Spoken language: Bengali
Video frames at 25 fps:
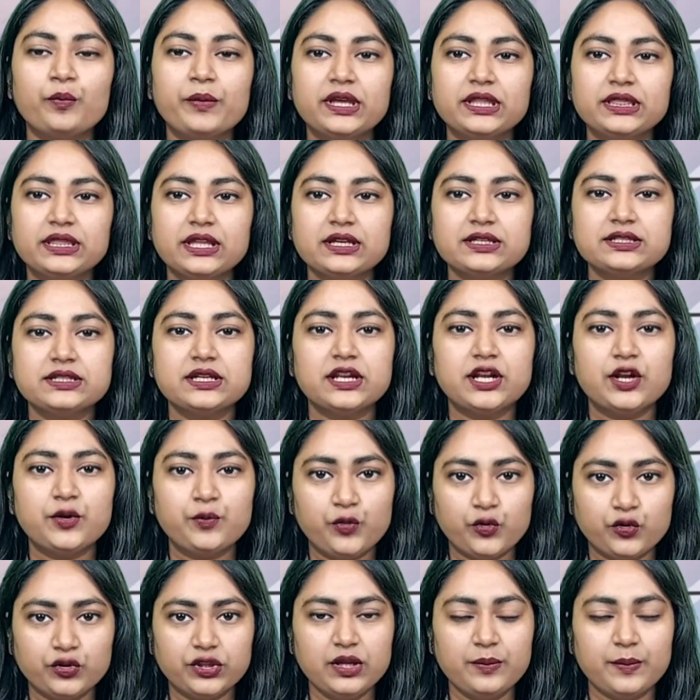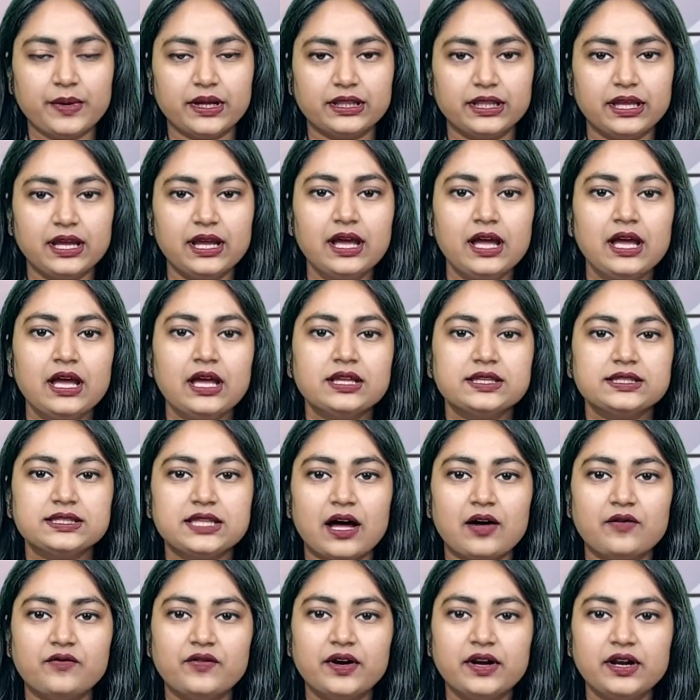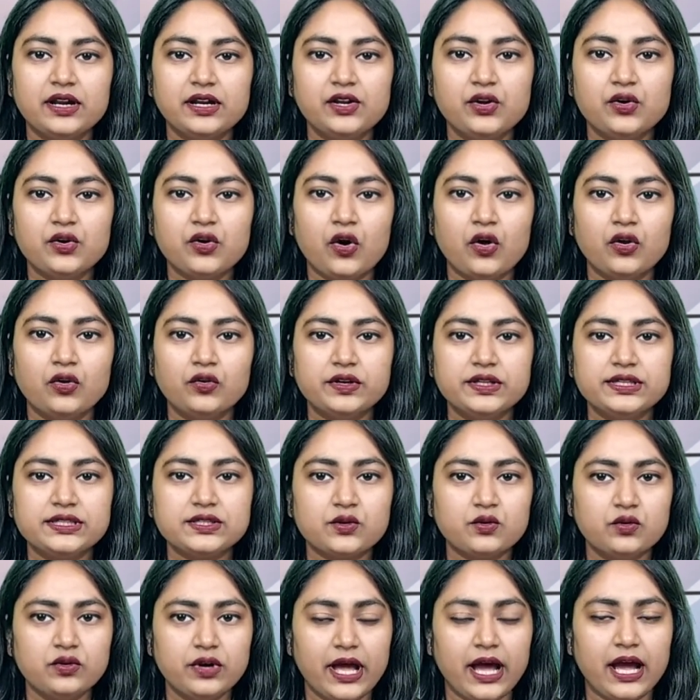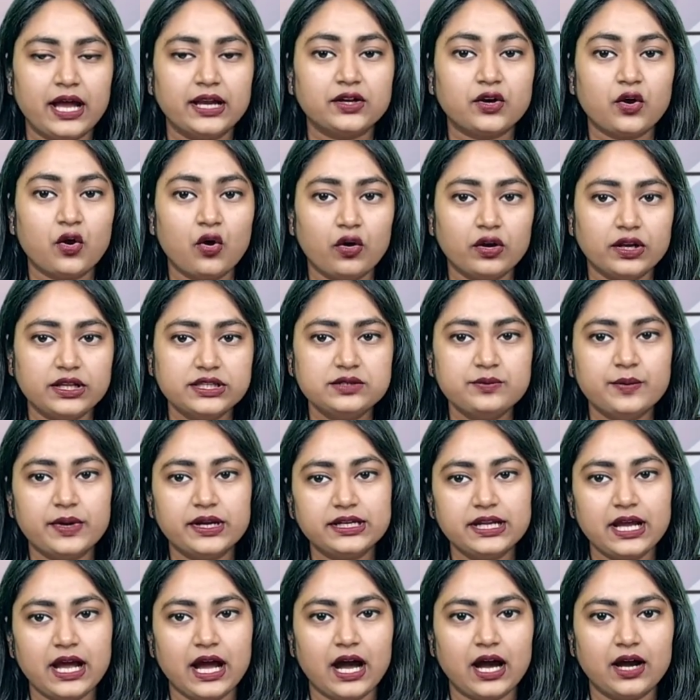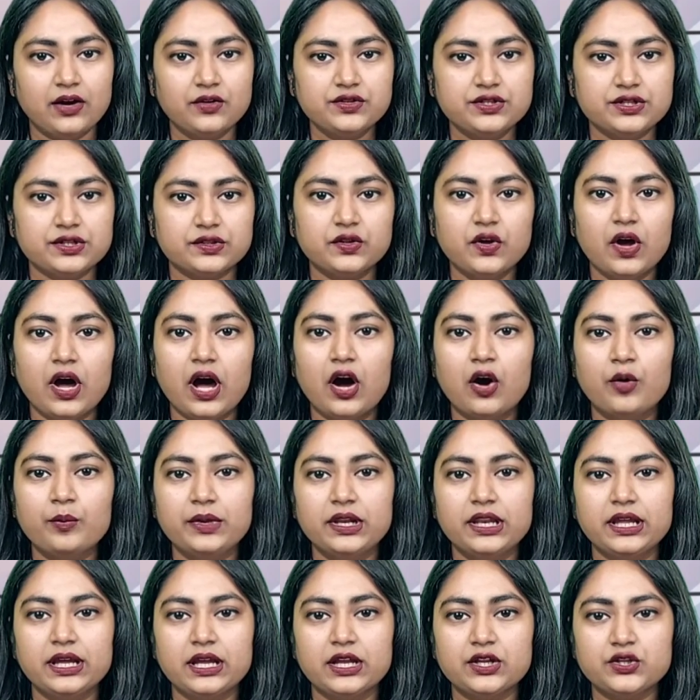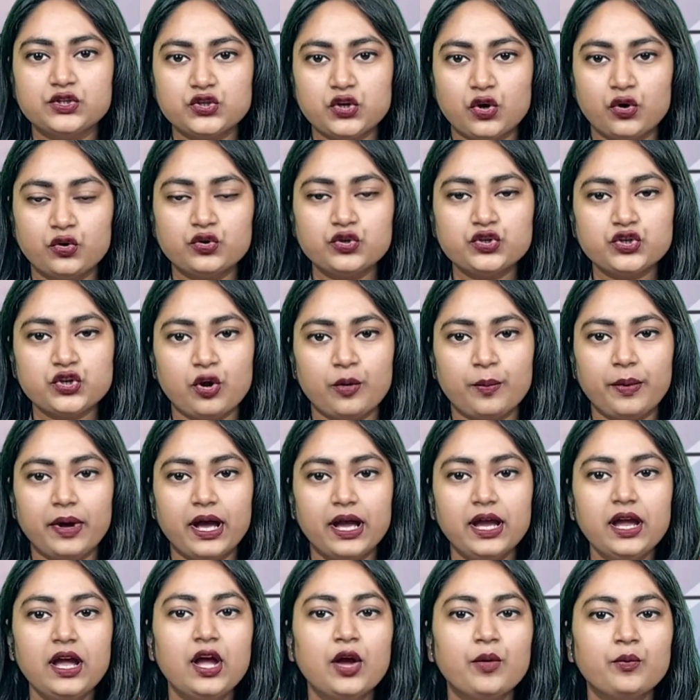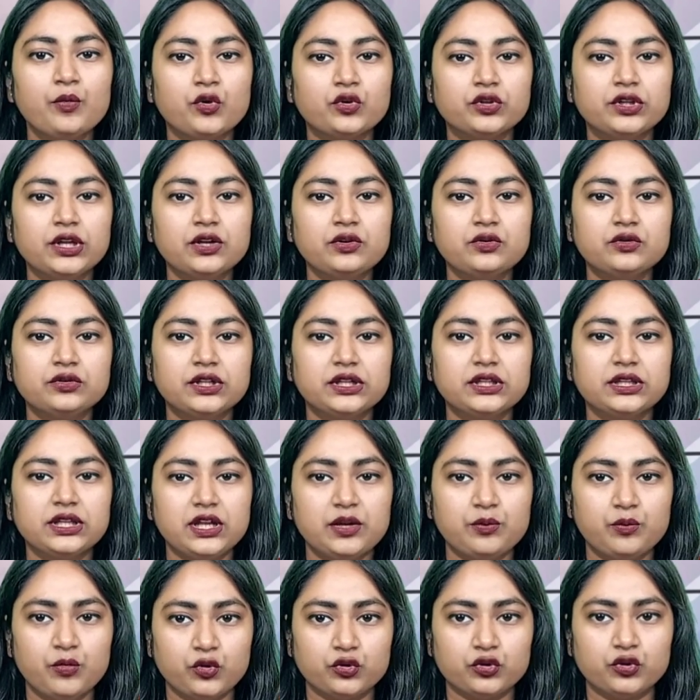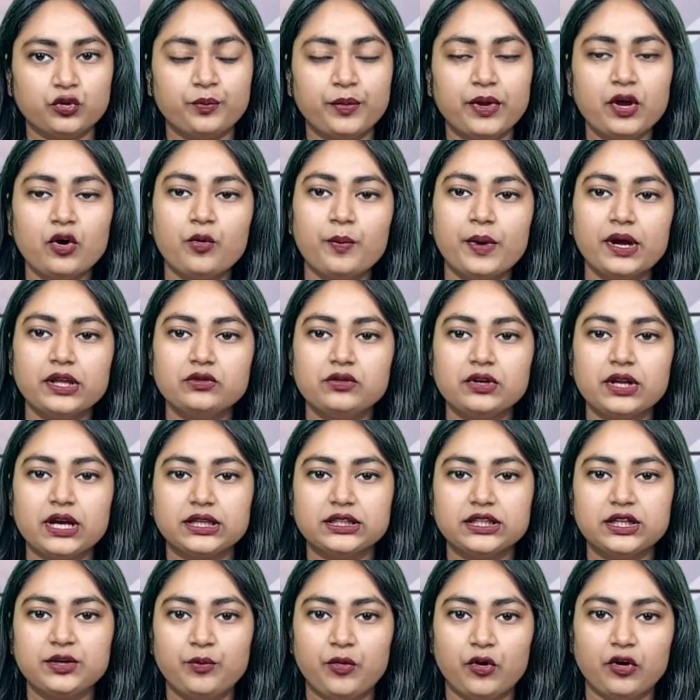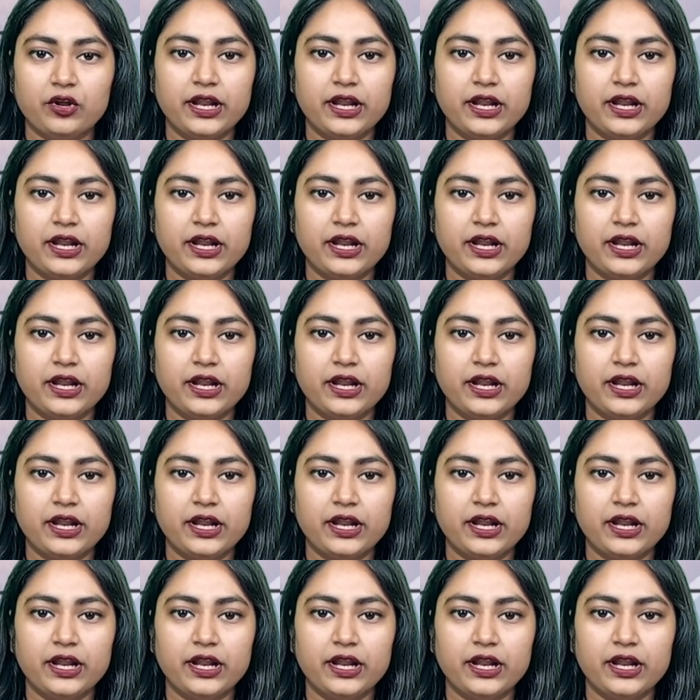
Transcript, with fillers: ও মিথ্যাচারের প্রতিবাদে সাভার রেডিও কলোনি স্কুল অ্যান্ড কলেজ মাঠে আয়োজিত আওয়ামী লীগের জনসভায় প্রধান অতিথির বক্তব্যে ওবায়দুল কাদের